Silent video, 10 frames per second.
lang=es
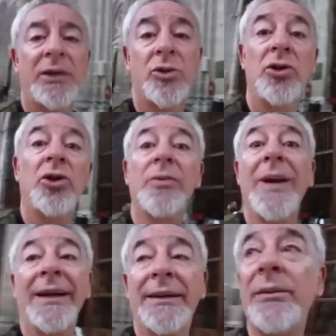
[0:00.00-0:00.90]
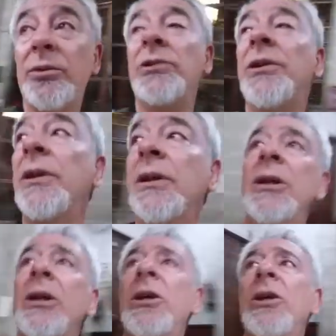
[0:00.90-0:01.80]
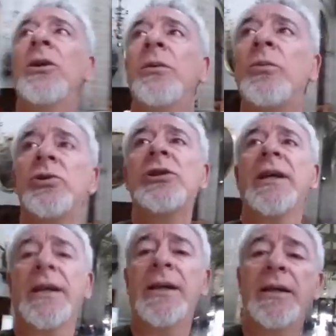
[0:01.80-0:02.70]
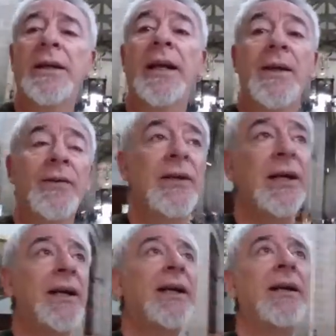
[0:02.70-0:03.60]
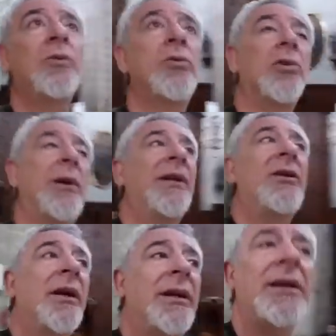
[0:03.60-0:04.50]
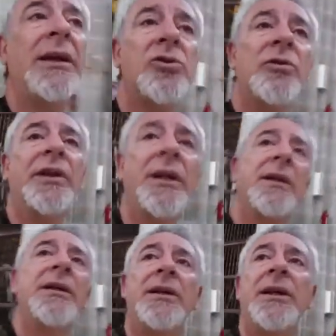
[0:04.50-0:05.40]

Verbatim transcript: es un Dios vengativo, mucha creencia que uno ha venido aquí a sufrir,